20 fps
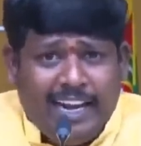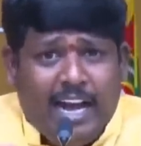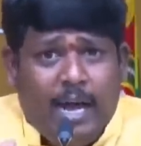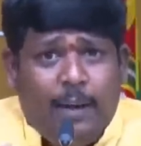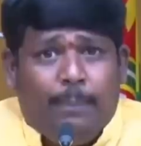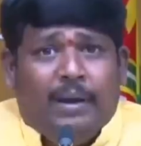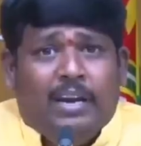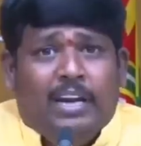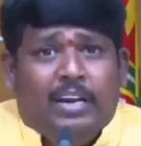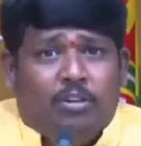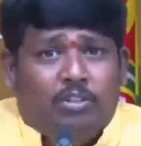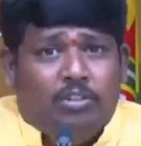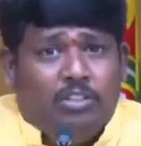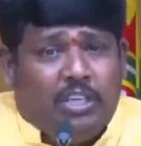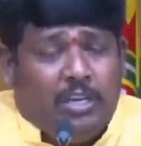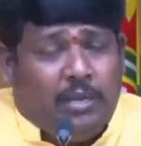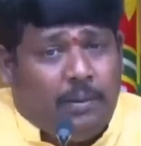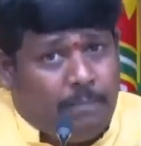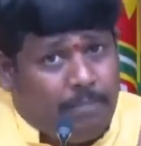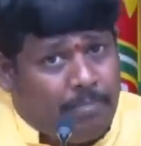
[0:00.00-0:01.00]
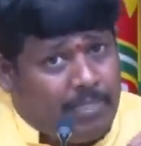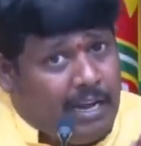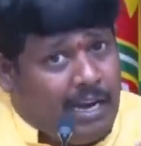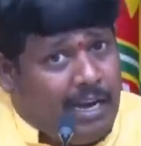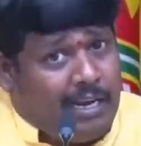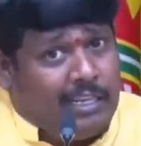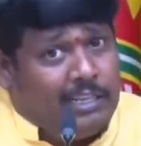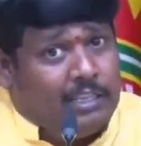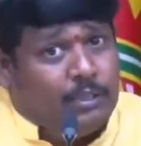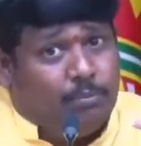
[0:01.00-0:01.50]
అనకాపల్లి నుంచి
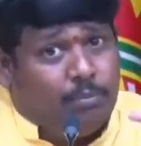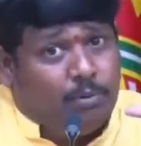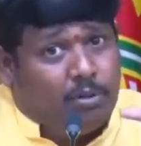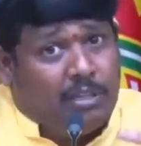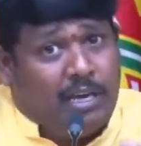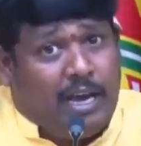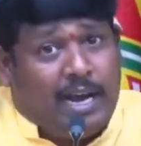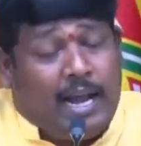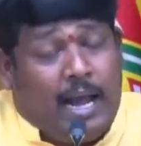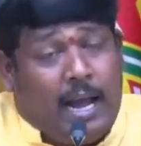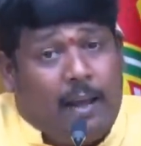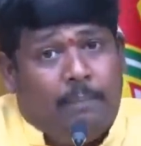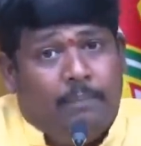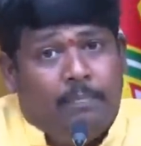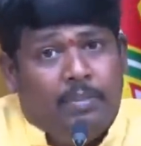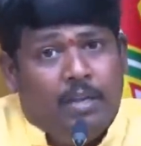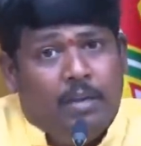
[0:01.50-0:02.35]
అనంతపూర్ దాకా